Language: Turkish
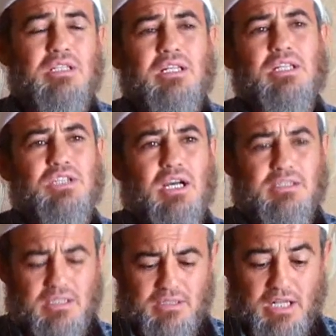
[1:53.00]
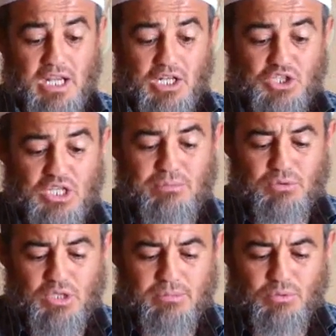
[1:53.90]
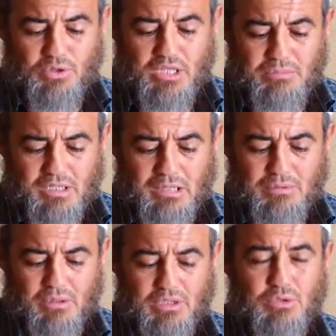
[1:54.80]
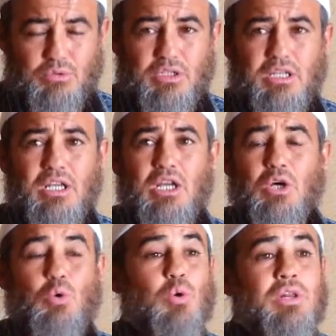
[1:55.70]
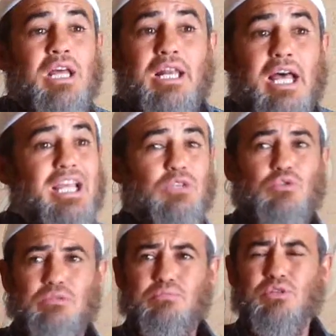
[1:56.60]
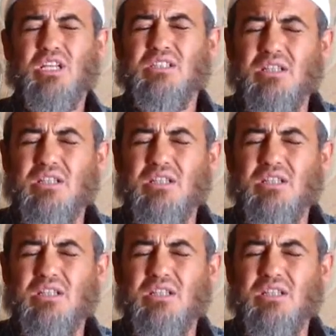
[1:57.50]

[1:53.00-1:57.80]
Bu kesinlikle caiz değildir. İşte burada İbn-i Uthaymin rahmetullah diyor ki kulna la yecuz.